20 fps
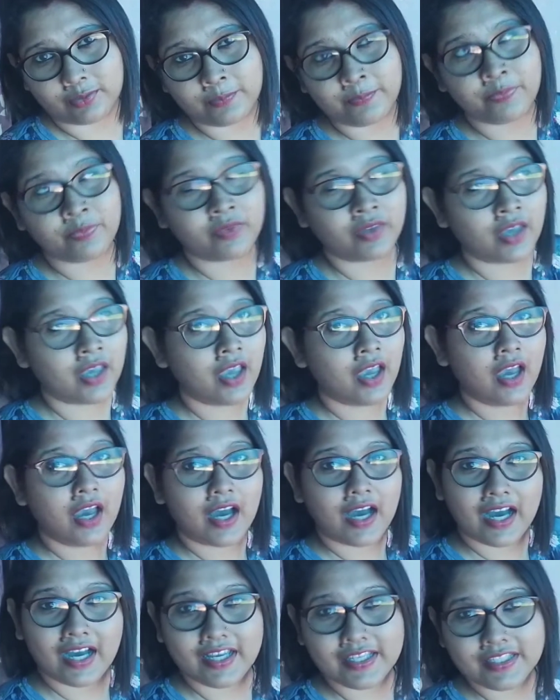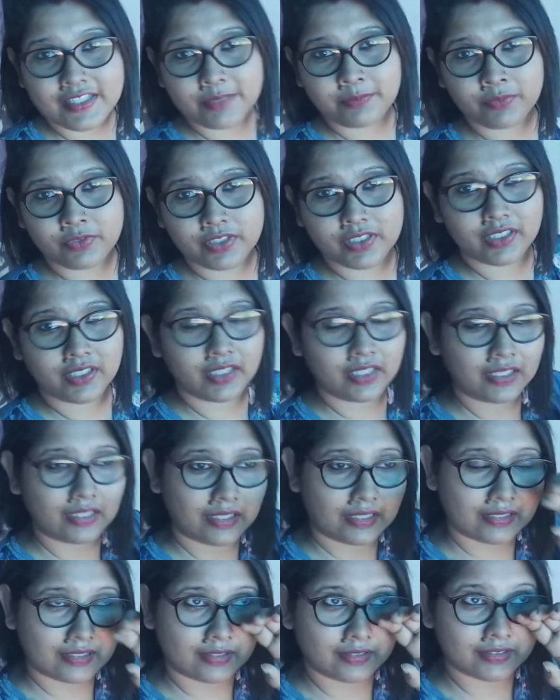हूँ आज मुझे
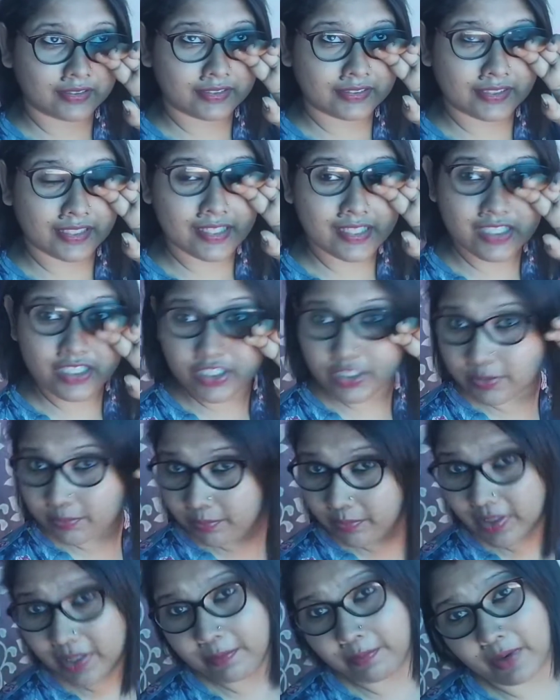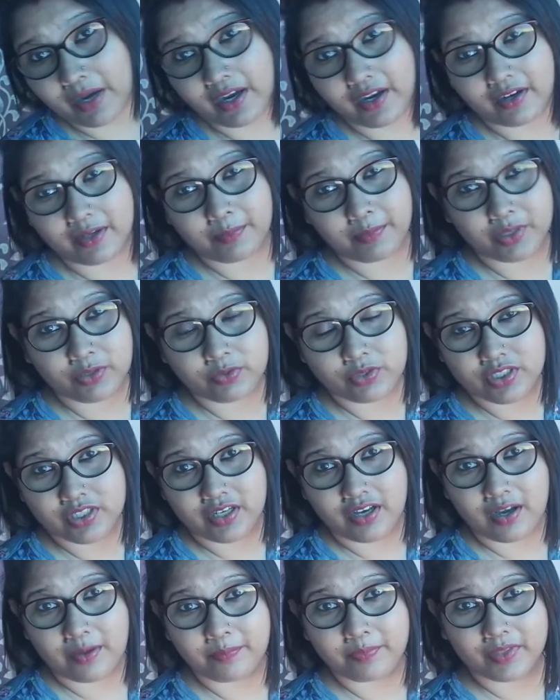आ, सच में बाहर में कुछ
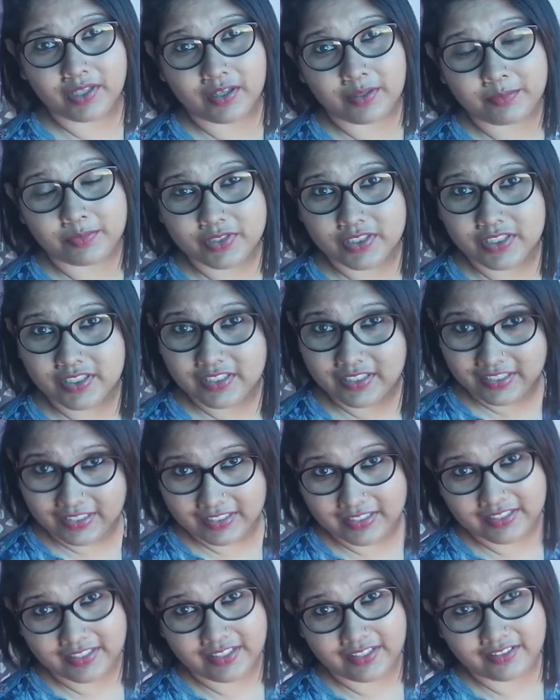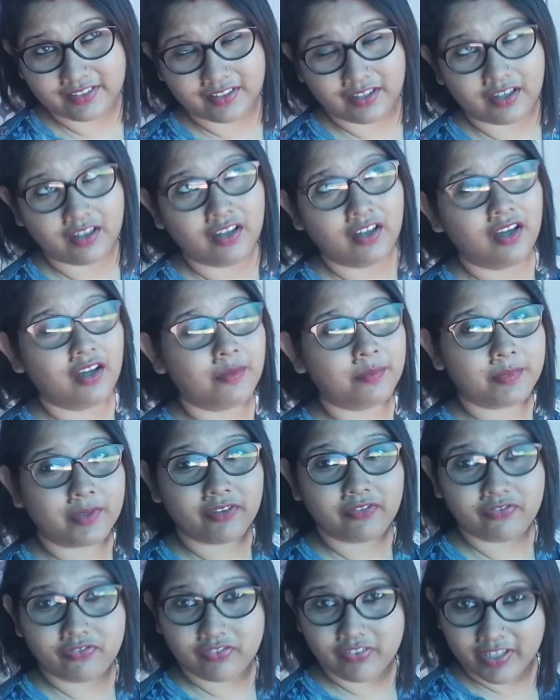काम था मुझे निकलना था
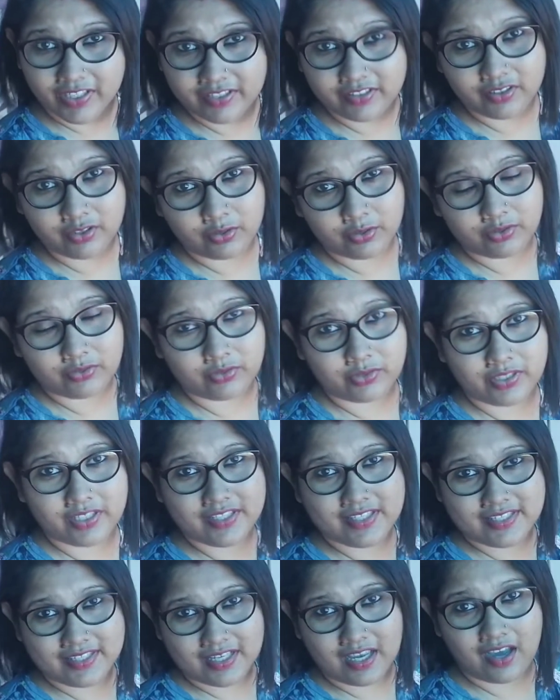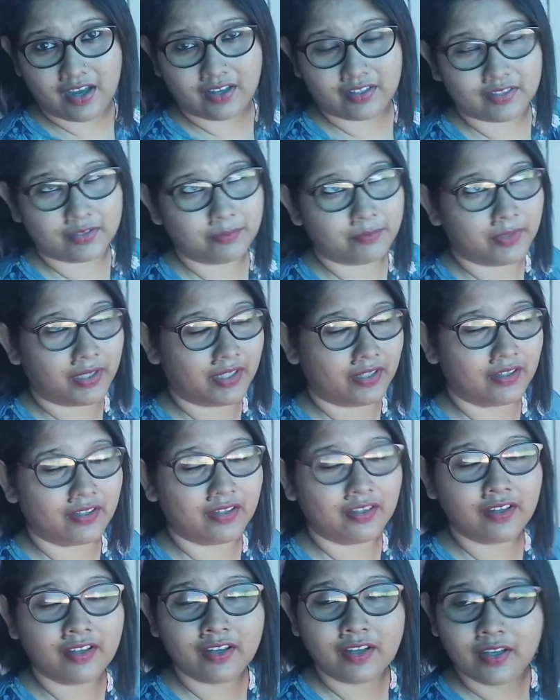ना फ्रेंड लोगों के साथ मैं
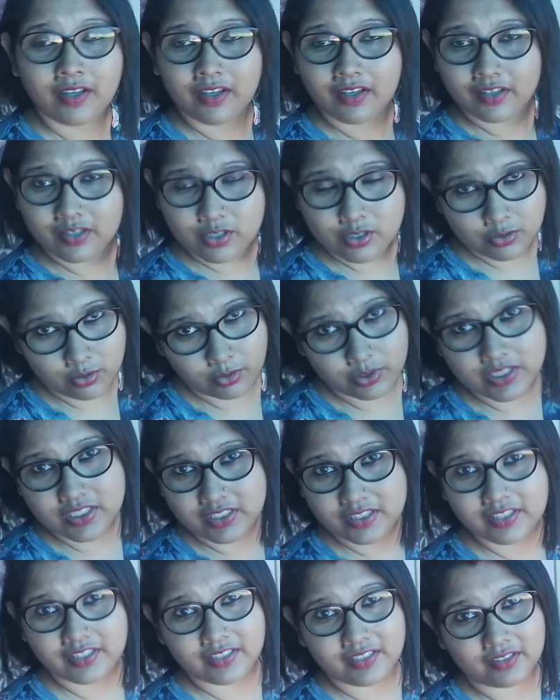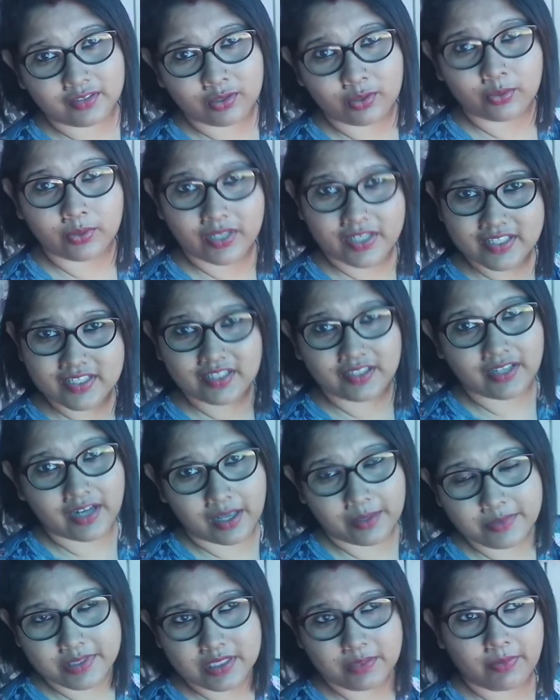सोची थी कि थोड़ा सा
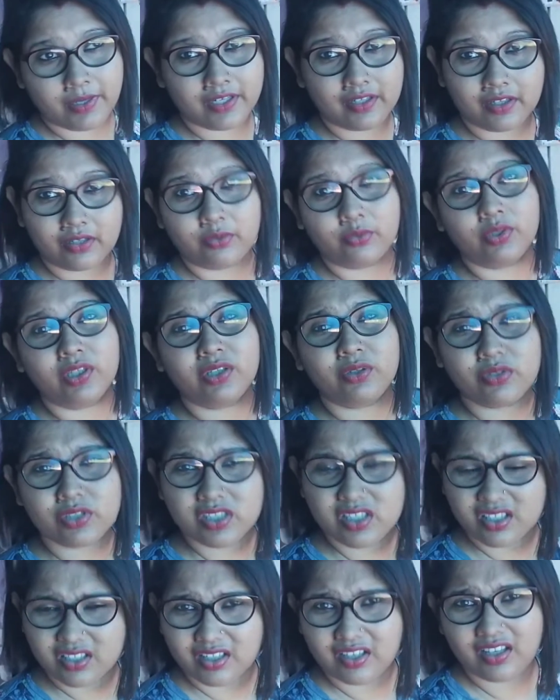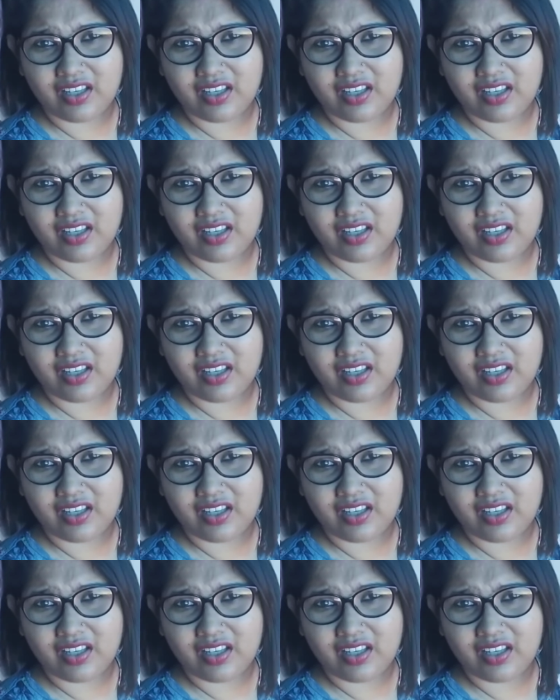टाइम स्पेंड करूँगी कुछ